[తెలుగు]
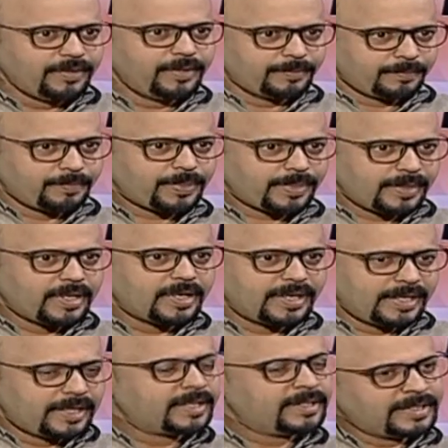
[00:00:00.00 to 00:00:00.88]
వీళ్ళు
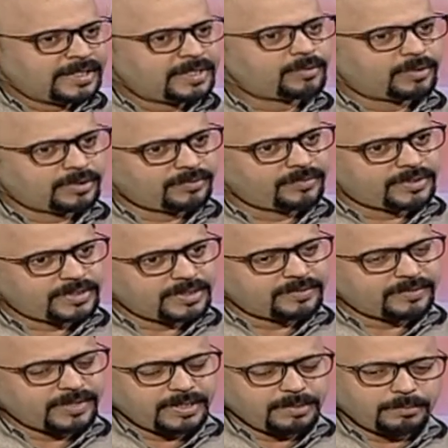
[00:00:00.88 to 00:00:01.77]
దట్ ఈస్ వాట్ విచ్
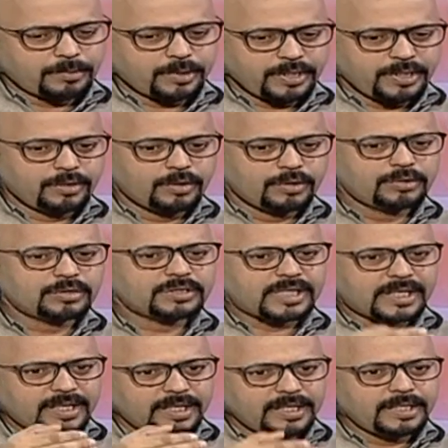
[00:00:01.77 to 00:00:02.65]
ఈస్ వెరీ ఇంపార్టెంట్ ఈరోజు
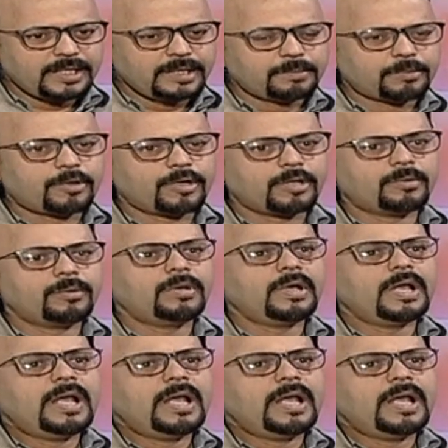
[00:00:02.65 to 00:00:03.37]
సన్నగిల్లిపోవడం